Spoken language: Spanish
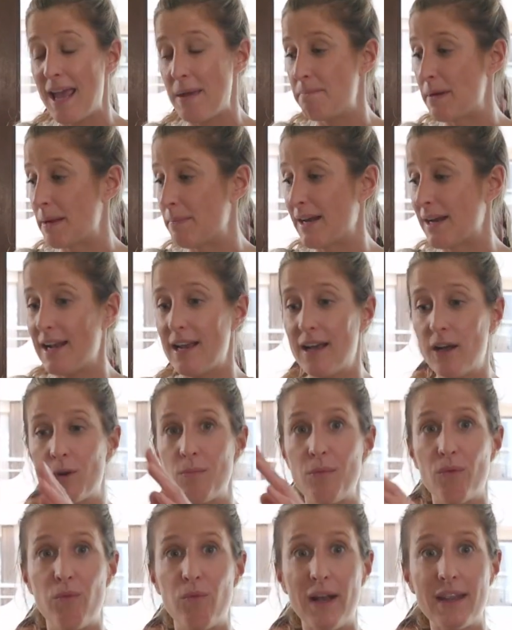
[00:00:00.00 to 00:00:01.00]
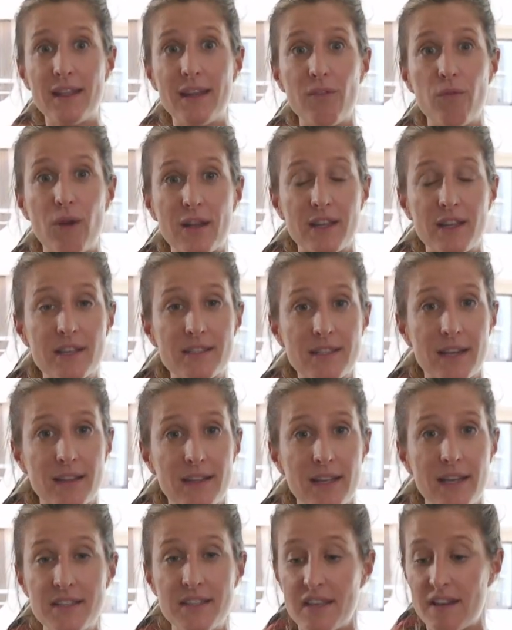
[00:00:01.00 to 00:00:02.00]
en prepararlas como vuelta y vuelta al
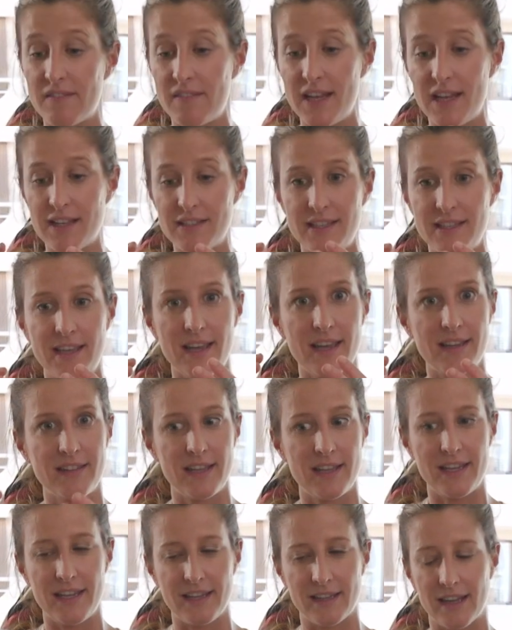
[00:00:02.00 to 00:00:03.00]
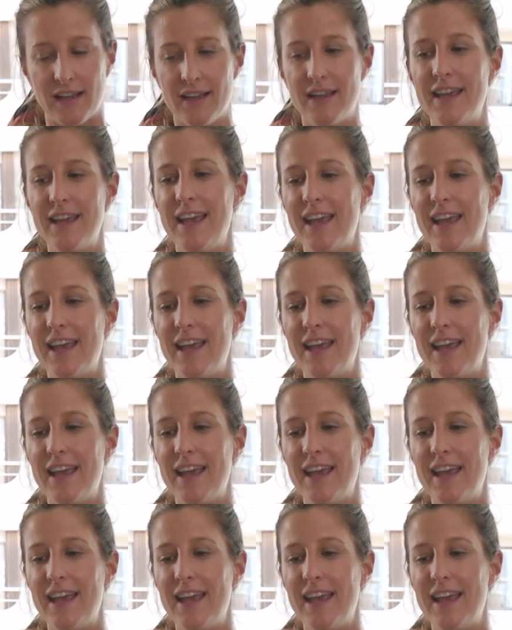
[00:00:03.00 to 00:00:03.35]
sartén y servirlas así enterita.